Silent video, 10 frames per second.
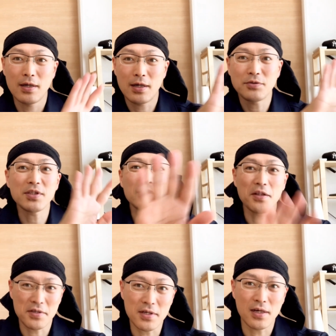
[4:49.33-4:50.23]
貼るじゃな
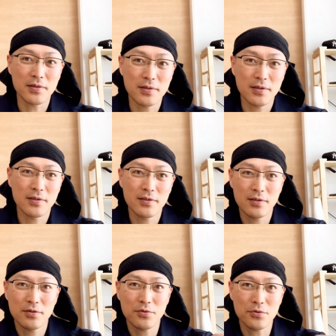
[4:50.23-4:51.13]
いですか。
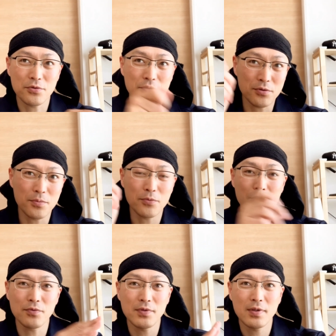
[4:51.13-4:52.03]
そうすると
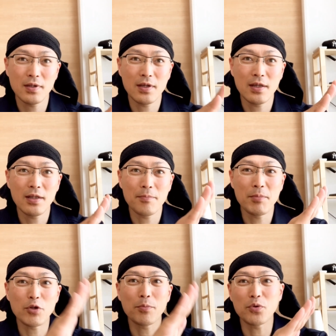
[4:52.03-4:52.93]
もう
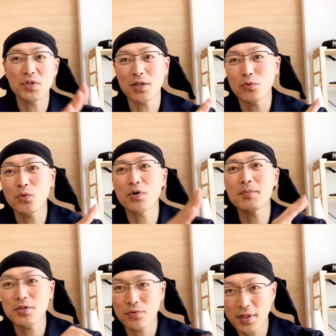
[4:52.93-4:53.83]
ベトベトしたの残り
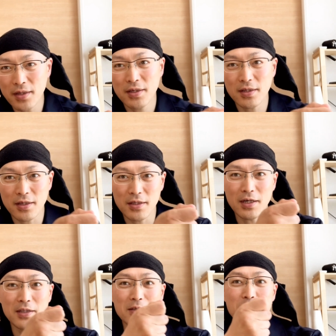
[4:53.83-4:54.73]
ますよね。綺麗に
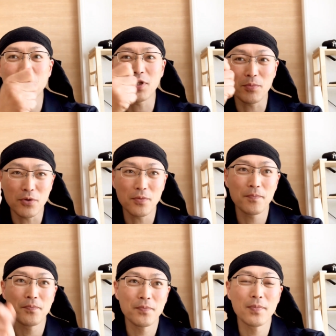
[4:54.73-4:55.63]
入ったつもりでも
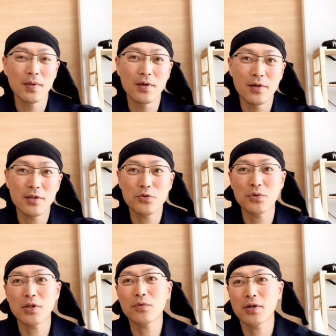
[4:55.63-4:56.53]
そう
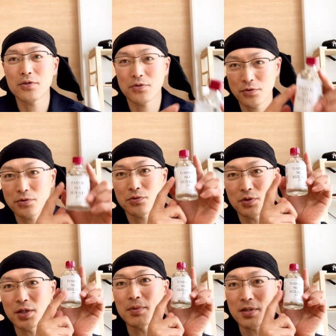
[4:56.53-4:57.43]
いったのがスルッと
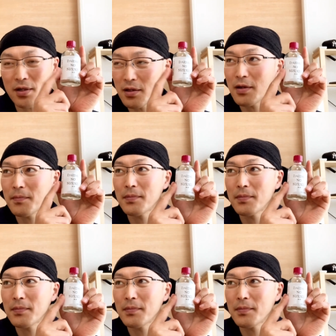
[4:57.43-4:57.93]
いきますからね。